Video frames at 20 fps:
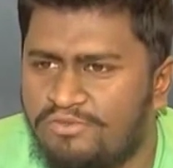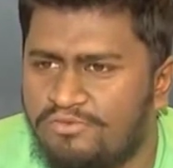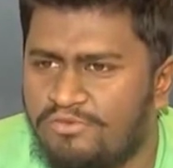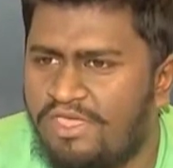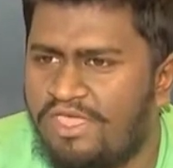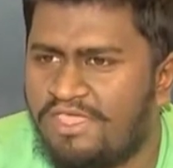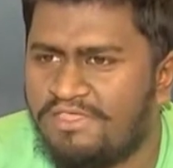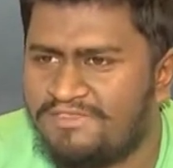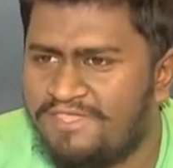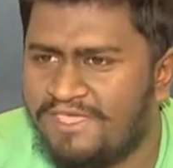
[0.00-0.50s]
তো
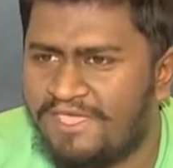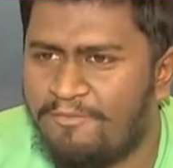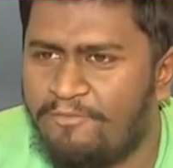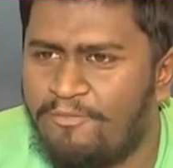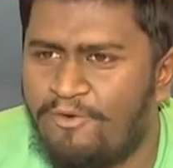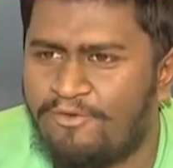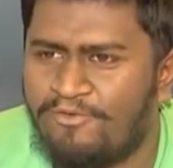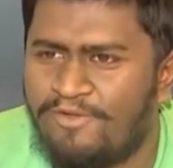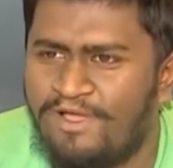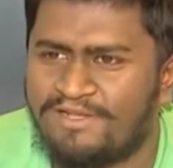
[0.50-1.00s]
এর থেকে
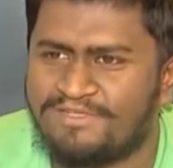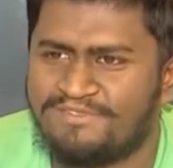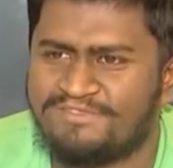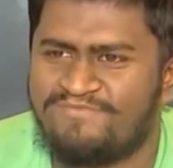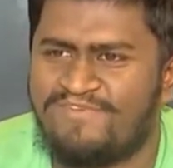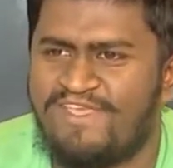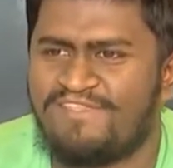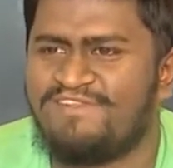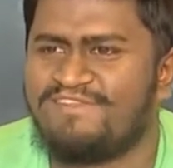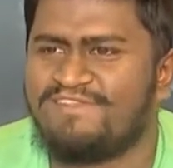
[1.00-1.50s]
বড় আর
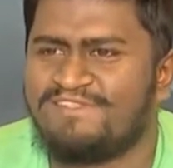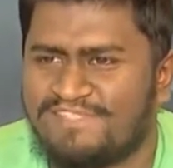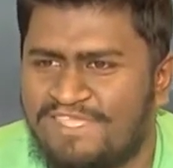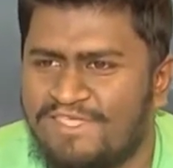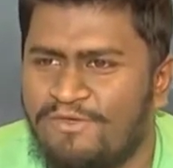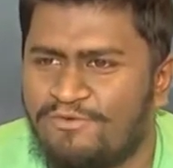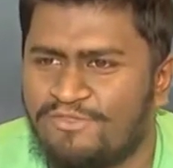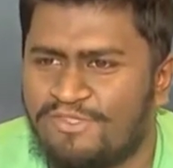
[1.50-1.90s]
ফ্যাসিলিটিস কী